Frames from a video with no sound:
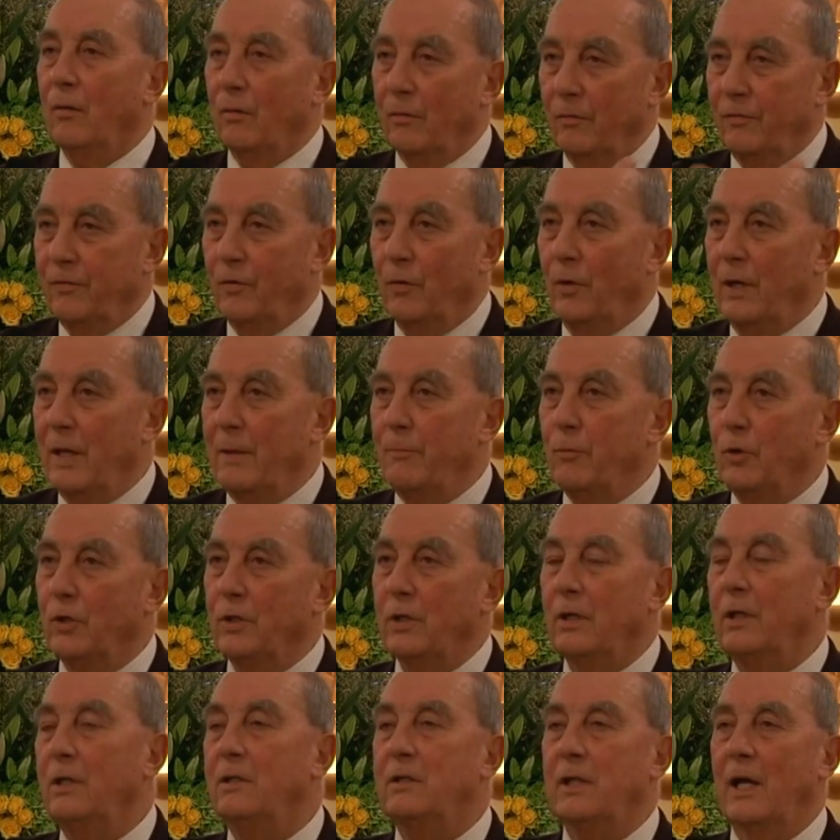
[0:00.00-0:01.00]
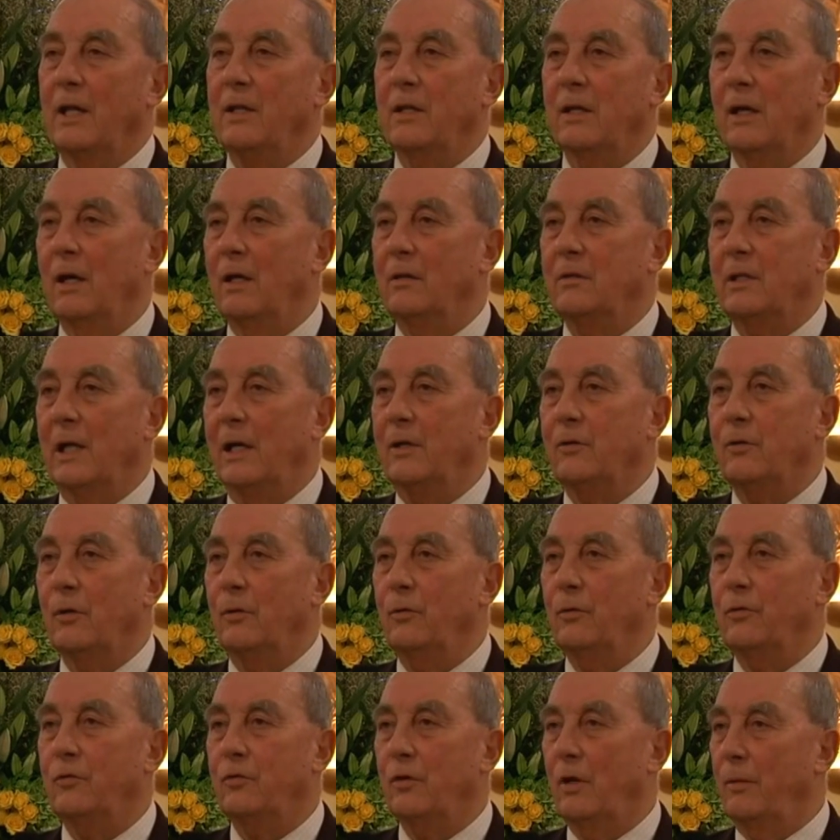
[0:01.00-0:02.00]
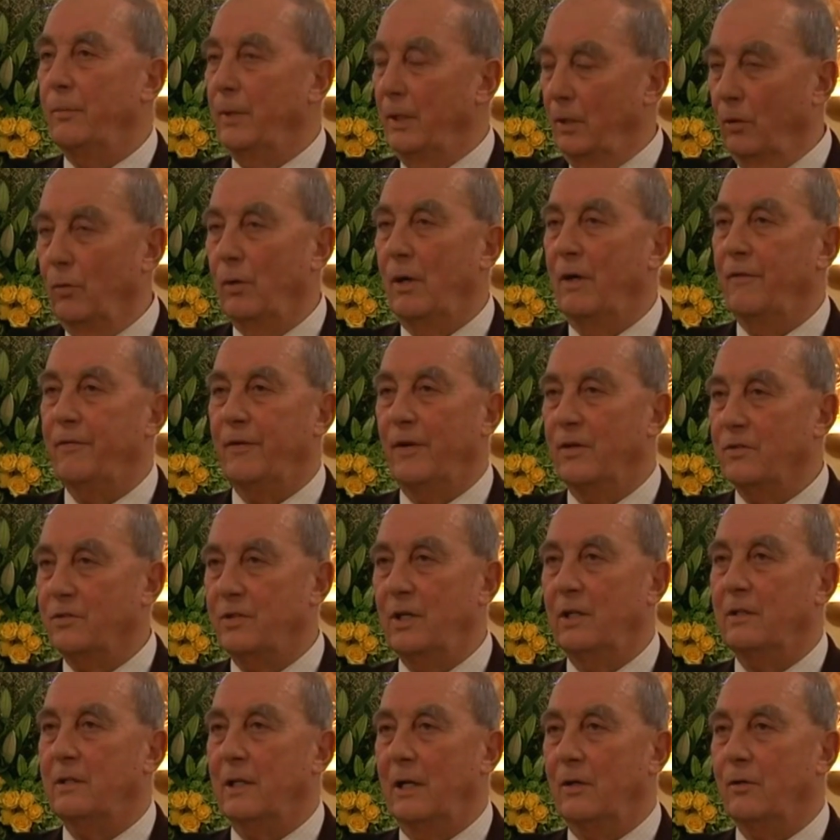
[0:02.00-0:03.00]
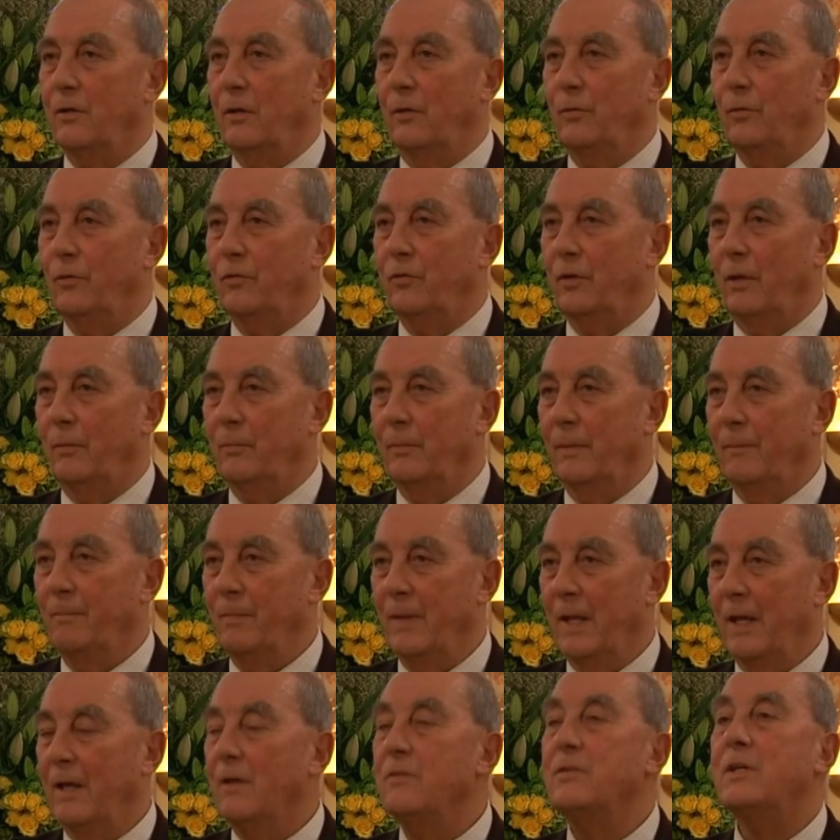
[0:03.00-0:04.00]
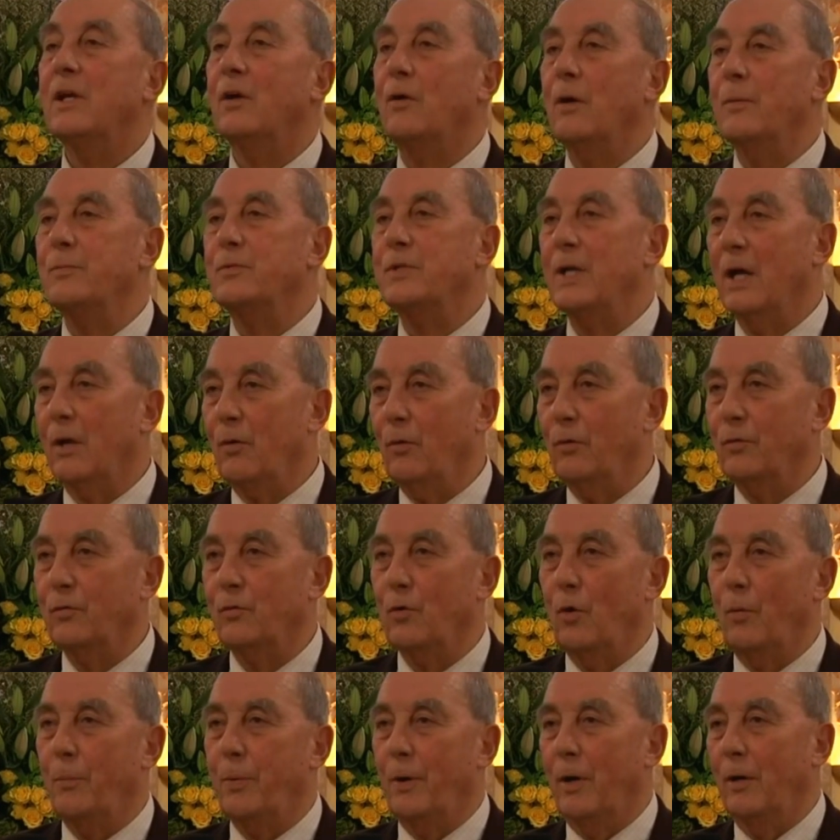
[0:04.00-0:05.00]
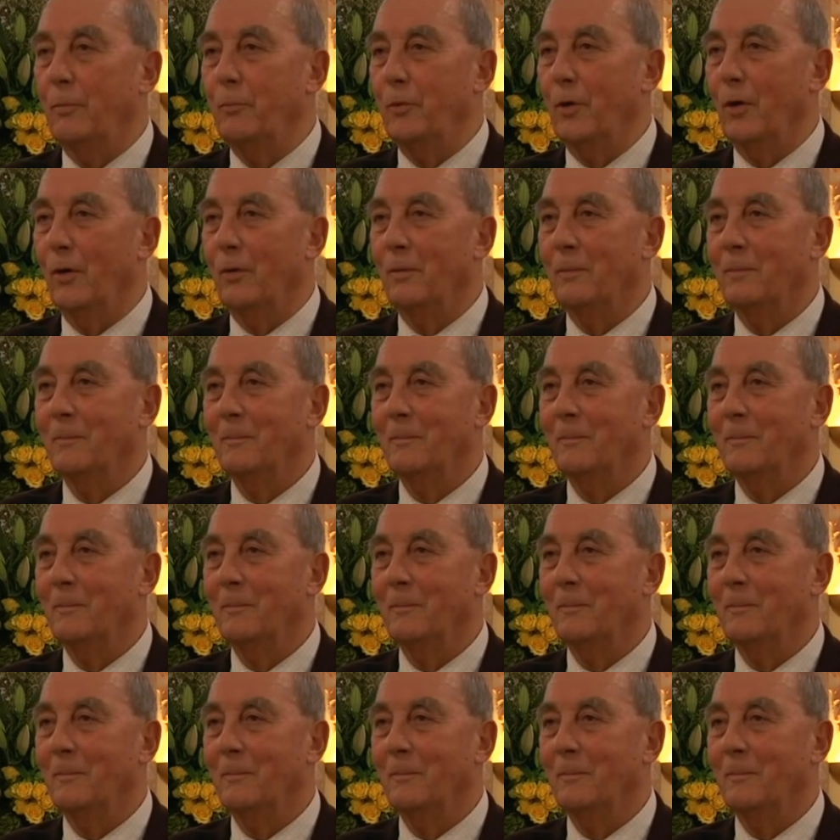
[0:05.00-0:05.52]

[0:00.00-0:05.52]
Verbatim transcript: Vous les Mauritaniens tels que nous sommes et nous les Français tels que nous sommes. C'est comme ça qu'on se comprend le mieux.